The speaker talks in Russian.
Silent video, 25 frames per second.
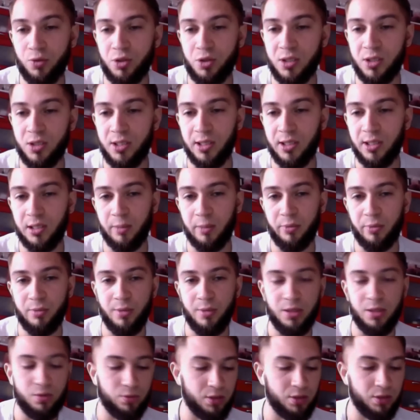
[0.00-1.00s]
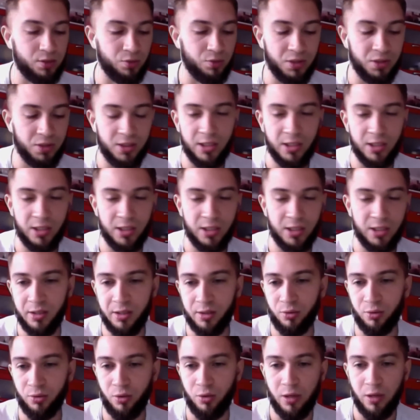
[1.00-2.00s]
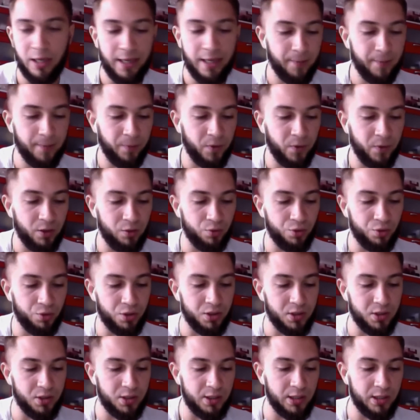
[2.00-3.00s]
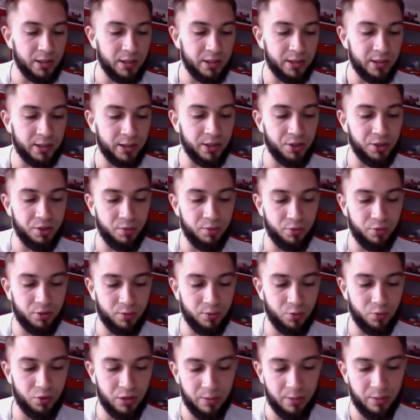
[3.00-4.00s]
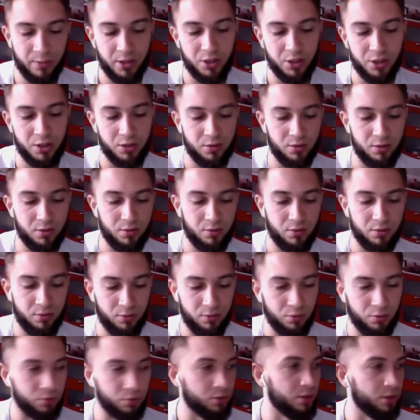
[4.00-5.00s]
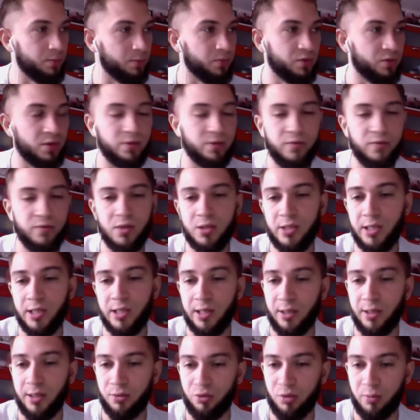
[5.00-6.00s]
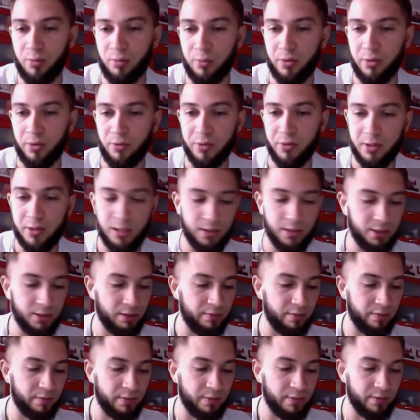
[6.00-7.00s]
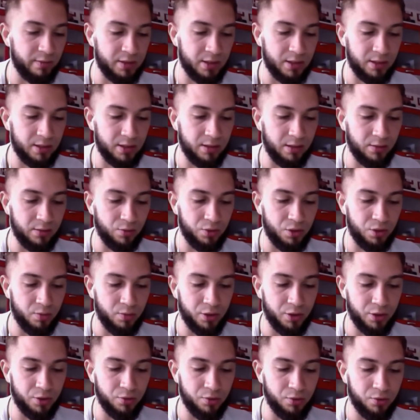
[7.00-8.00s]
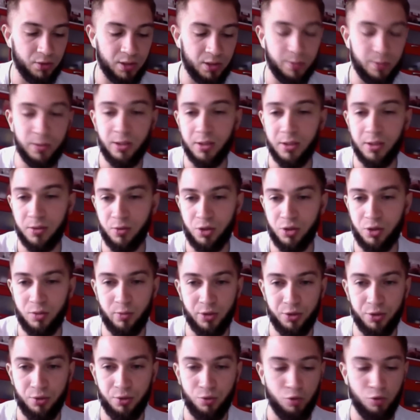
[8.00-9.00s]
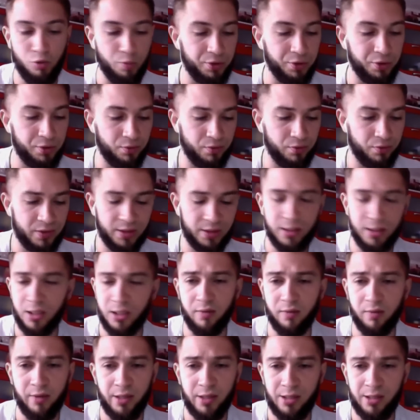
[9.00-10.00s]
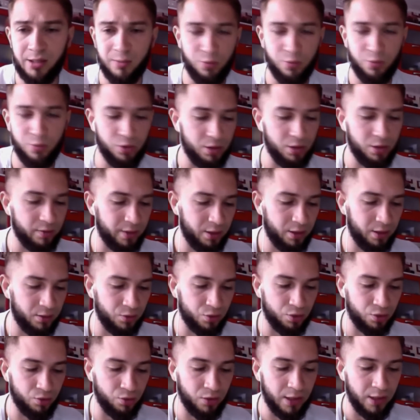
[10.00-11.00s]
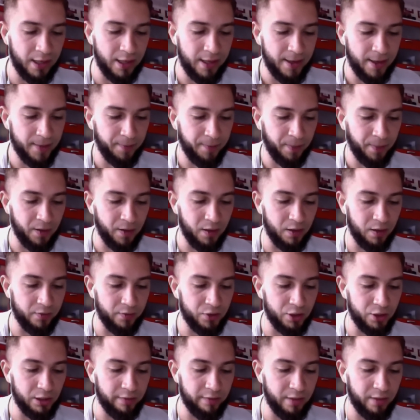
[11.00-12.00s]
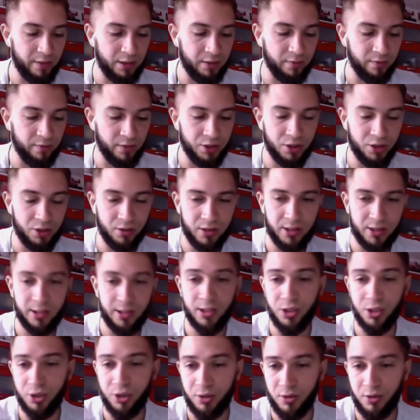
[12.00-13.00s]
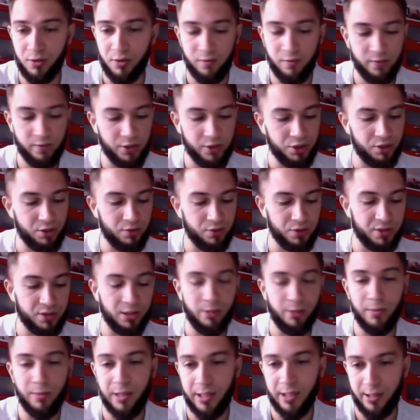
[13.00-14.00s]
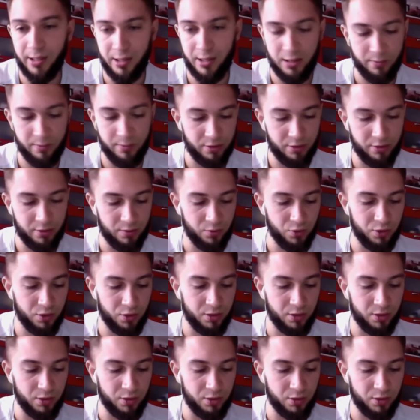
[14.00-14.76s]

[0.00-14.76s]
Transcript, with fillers: очень сильно, понимаете, у нас очень сильное ядро и очень сильный стержень, потому что, опять же, тот, там, те две недели, которые я провел с Кадыровым, естественно, это очень большой экспириенс, очень большой опыт, и он всегда говорит и будет говорить то, что э, в человеке важен стержень и важно его стремление, потому